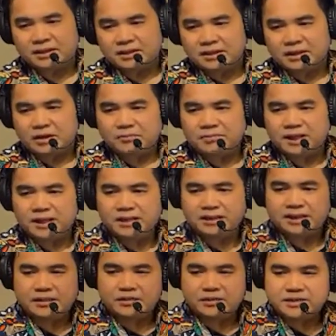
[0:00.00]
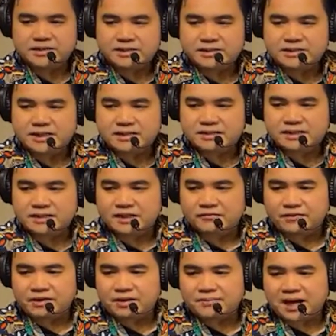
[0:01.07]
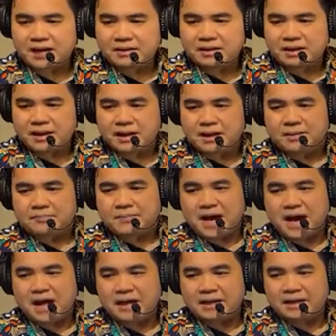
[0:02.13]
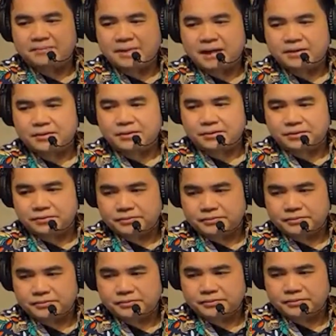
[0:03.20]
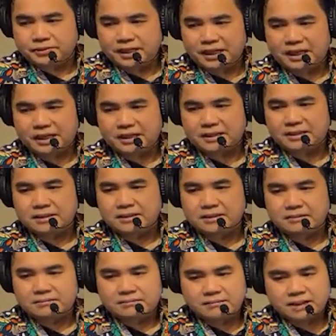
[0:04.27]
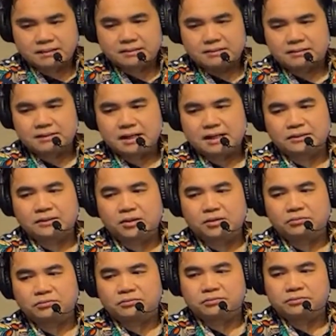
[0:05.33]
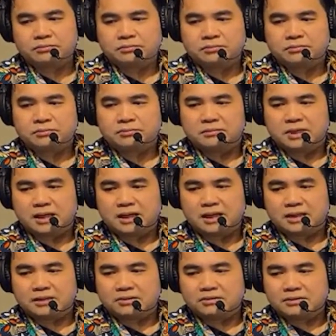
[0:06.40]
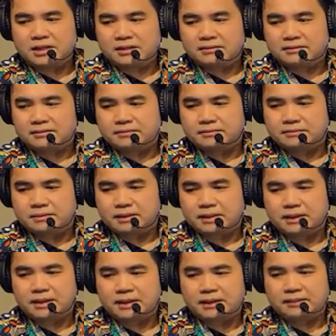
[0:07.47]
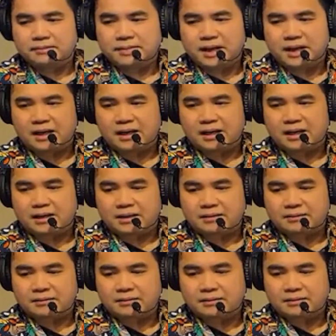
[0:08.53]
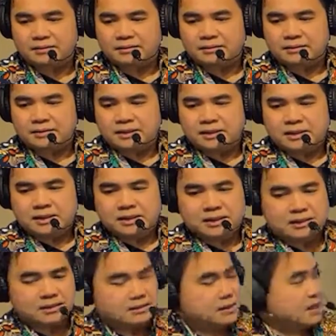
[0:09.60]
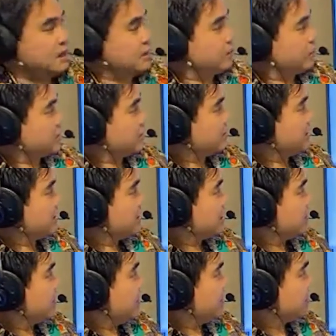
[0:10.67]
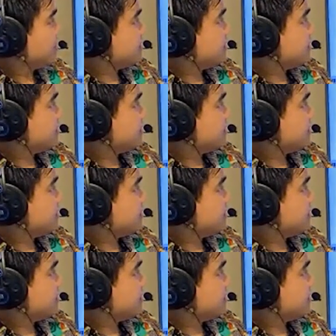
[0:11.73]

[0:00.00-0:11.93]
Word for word: thì hôm nay thì tôi xin, xin giới thiệu với các bạn ba cái model à, rất là tốt à, tốt nhất à, mà đây là một trong những cái KPI